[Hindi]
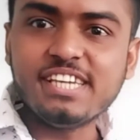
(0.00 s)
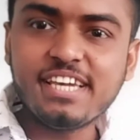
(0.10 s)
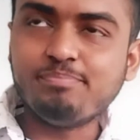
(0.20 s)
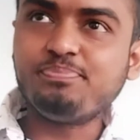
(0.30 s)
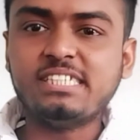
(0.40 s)
है
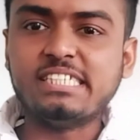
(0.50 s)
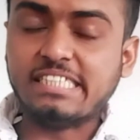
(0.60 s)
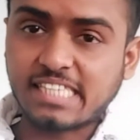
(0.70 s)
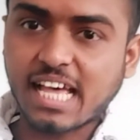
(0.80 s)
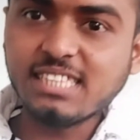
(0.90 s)

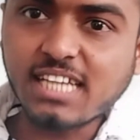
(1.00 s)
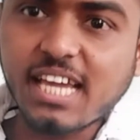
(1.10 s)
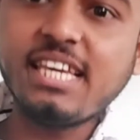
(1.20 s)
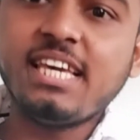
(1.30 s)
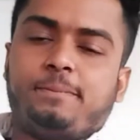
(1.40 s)
इंसान
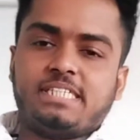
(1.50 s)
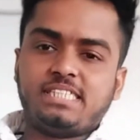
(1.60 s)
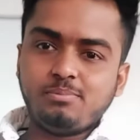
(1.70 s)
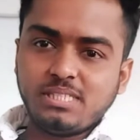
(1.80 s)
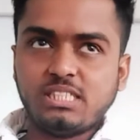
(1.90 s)
चाहे किसी
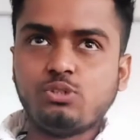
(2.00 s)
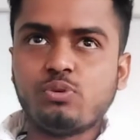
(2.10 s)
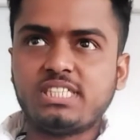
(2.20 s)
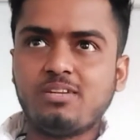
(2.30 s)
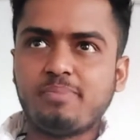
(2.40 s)
भी
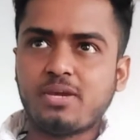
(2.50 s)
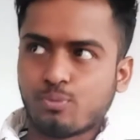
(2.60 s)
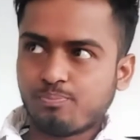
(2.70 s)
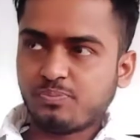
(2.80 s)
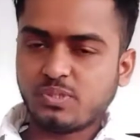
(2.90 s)
सिचुएशन पे हो
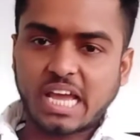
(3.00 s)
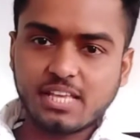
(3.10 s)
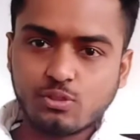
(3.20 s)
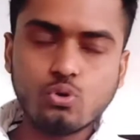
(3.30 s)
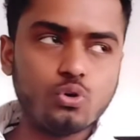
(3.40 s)
चाहे
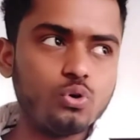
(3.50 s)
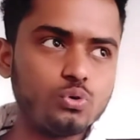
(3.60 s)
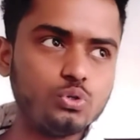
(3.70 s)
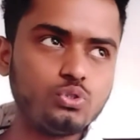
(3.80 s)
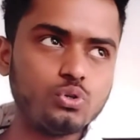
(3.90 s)
दुख हो
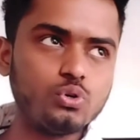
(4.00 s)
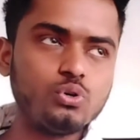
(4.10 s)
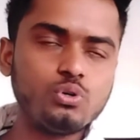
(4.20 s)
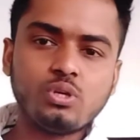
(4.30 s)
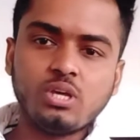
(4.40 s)
खुश हो
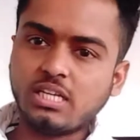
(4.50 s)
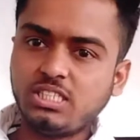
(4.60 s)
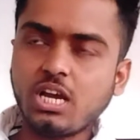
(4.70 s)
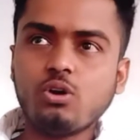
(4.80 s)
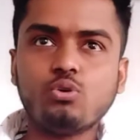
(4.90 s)

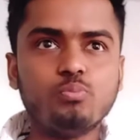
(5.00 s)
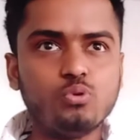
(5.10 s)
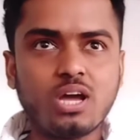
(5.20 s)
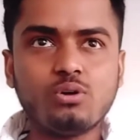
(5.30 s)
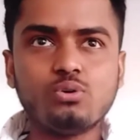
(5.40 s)
अच्छा हो
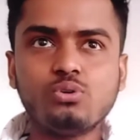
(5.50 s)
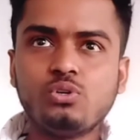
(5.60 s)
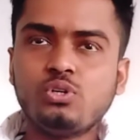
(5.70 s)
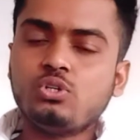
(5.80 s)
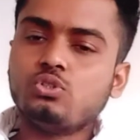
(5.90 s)
बुरा हो
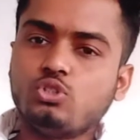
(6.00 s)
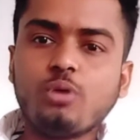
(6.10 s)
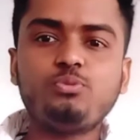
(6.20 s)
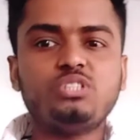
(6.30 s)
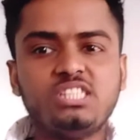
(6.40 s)
जॉब
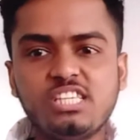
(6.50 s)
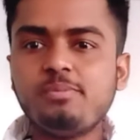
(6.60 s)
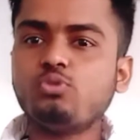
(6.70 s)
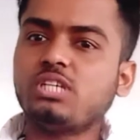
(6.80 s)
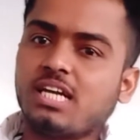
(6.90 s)
तो ज़िंदगी में
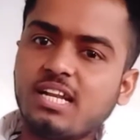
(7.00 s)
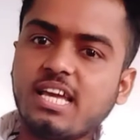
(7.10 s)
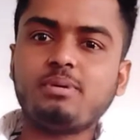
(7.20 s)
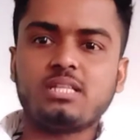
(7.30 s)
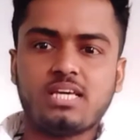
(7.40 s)
उसे करना ही
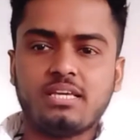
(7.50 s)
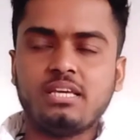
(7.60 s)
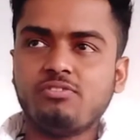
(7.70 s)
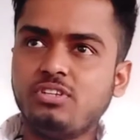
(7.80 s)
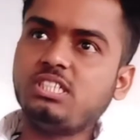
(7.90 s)
पड़ता है
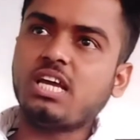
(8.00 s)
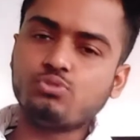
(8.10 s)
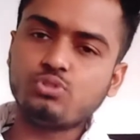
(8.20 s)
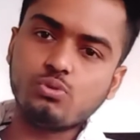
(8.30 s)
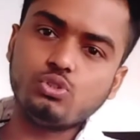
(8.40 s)
फिर चाहे
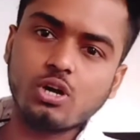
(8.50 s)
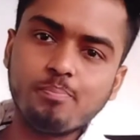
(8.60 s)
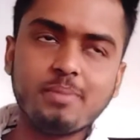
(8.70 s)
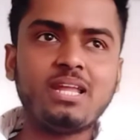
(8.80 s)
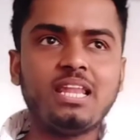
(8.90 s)
उसे उस जॉब में
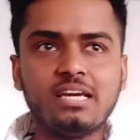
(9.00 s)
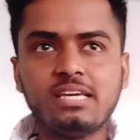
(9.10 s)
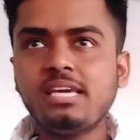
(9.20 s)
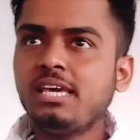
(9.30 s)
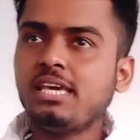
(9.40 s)
मन लगे
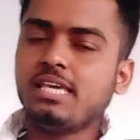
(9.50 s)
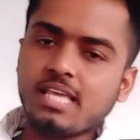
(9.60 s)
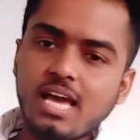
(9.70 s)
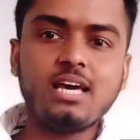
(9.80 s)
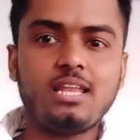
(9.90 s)
या
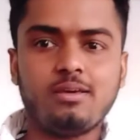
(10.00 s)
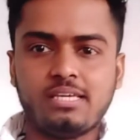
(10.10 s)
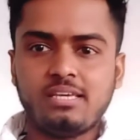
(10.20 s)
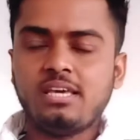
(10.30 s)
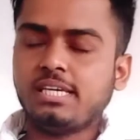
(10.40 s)
ना लगे
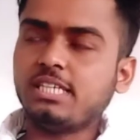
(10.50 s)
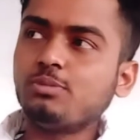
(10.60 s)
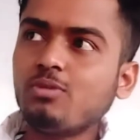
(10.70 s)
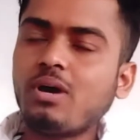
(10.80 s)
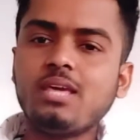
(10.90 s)
किस्मत
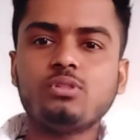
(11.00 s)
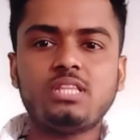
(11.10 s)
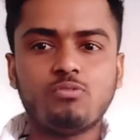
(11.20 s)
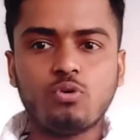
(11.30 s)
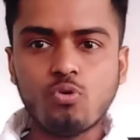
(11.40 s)
वाले होते हैं
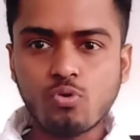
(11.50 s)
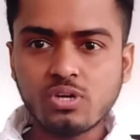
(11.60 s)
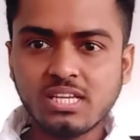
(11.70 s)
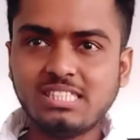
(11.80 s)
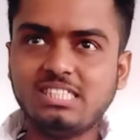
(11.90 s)
वो लोग
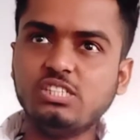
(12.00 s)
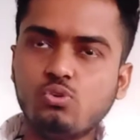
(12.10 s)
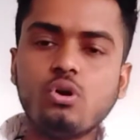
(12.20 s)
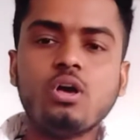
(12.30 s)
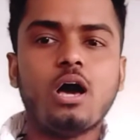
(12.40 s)
जिनको
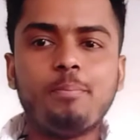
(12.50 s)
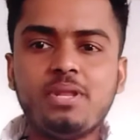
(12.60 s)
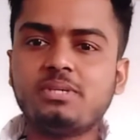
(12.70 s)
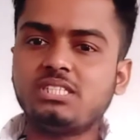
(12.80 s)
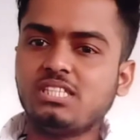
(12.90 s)
अपने
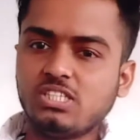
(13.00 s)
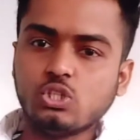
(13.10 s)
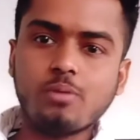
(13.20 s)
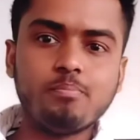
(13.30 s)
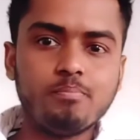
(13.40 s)
पसंद की
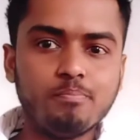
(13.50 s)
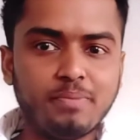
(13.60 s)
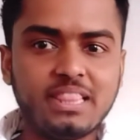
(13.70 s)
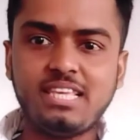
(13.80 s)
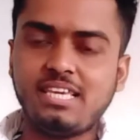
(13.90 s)
जॉब
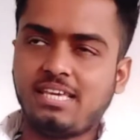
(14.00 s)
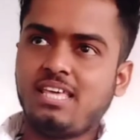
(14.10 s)
मिलती है